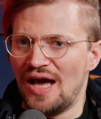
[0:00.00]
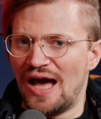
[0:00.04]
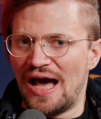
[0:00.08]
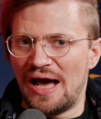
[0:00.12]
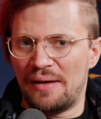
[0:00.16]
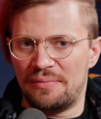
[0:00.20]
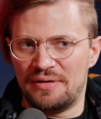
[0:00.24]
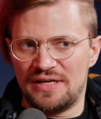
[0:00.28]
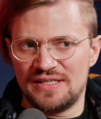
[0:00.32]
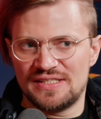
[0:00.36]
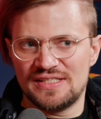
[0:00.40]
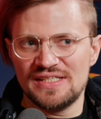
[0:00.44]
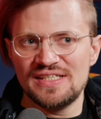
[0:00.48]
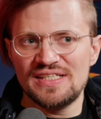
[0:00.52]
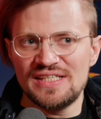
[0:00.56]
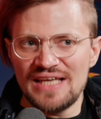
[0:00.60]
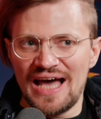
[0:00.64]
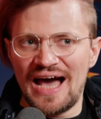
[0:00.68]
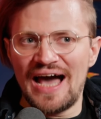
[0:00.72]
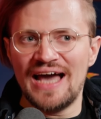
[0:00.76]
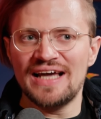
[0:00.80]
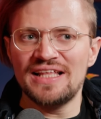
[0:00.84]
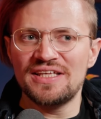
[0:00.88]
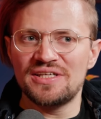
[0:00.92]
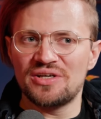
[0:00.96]
aber das ist
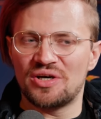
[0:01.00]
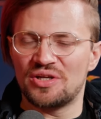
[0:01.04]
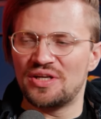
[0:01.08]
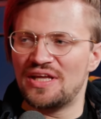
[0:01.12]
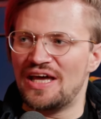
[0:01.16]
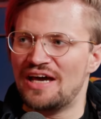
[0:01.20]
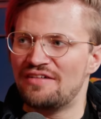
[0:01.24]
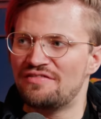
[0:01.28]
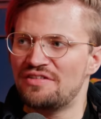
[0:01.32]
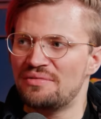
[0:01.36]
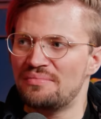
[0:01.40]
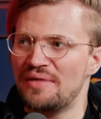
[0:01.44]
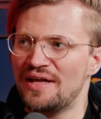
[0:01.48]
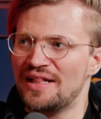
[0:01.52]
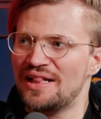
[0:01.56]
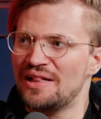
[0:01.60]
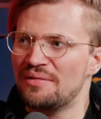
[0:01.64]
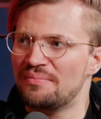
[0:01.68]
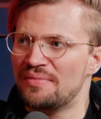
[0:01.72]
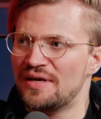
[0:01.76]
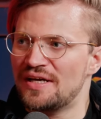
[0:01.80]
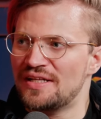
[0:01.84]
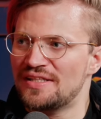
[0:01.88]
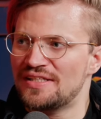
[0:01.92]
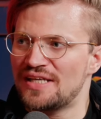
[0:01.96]
ja eigentlich auch eine Heavy Metal
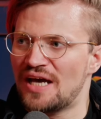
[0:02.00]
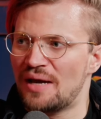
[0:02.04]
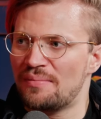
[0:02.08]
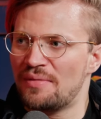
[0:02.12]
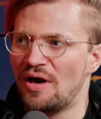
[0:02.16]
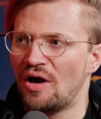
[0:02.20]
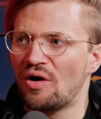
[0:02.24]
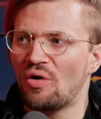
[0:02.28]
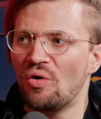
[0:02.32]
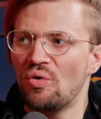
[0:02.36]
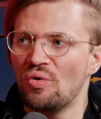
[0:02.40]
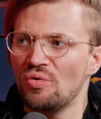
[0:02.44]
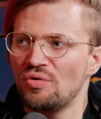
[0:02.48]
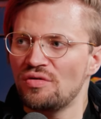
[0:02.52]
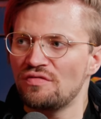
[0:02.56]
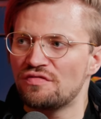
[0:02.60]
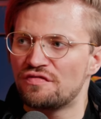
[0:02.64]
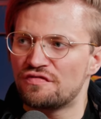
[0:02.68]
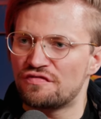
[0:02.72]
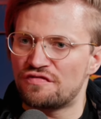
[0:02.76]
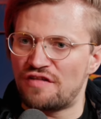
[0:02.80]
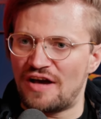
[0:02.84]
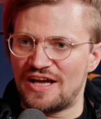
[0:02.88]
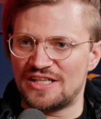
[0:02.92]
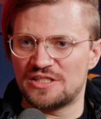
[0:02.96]
Band. Die haben ja auch
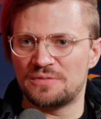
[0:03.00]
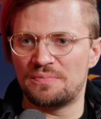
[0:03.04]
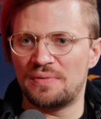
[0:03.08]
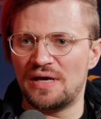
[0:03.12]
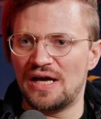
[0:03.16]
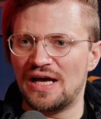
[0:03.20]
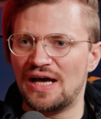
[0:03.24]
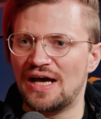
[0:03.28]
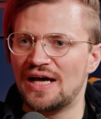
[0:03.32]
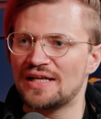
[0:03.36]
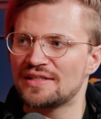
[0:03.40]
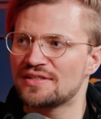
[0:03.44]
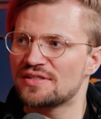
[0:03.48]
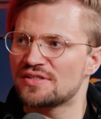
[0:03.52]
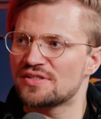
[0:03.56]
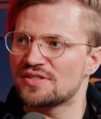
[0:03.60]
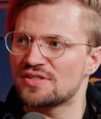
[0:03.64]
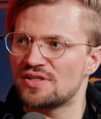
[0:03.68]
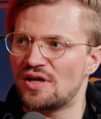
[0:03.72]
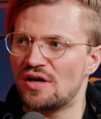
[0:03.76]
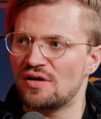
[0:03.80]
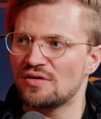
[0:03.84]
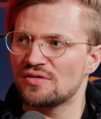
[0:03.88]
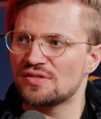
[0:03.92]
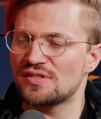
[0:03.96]
unfassbar harte
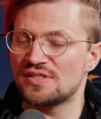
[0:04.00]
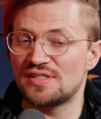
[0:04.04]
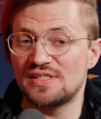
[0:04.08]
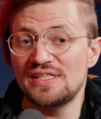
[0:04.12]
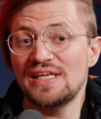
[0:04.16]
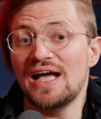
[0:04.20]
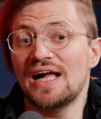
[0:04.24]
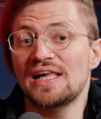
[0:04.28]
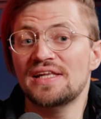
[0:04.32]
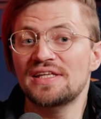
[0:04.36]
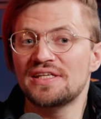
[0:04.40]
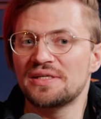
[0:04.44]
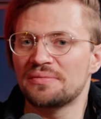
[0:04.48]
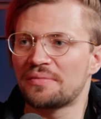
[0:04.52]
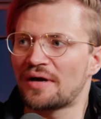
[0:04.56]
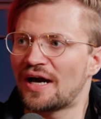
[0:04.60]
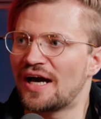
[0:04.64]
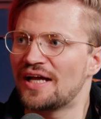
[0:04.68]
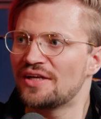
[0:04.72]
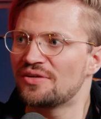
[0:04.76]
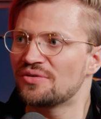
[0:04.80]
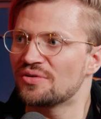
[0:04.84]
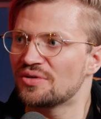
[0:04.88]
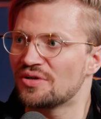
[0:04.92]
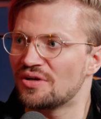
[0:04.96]
Songs, die halt nicht im
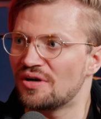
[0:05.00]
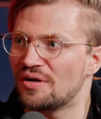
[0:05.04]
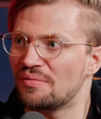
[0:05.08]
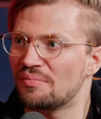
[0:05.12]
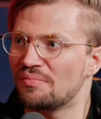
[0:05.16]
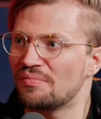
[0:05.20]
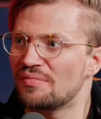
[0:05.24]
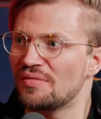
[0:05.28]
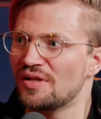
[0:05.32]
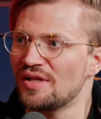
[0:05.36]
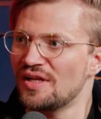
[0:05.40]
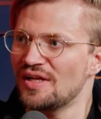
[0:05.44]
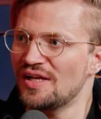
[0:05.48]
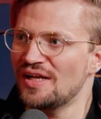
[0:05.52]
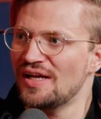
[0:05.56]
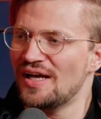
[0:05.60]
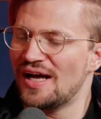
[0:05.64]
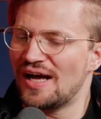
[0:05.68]
Radio kommen. Ja.